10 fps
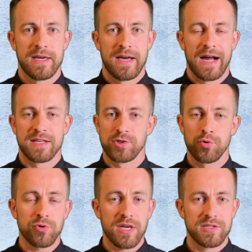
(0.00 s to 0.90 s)
Ale z
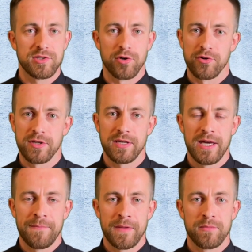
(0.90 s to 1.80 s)
drugiej strony
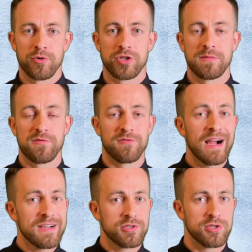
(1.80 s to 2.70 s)
możemy
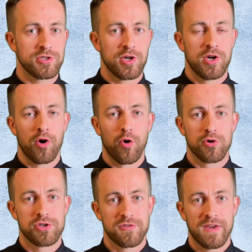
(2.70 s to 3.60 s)
walczyć o
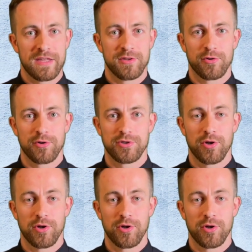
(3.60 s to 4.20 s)
świętość,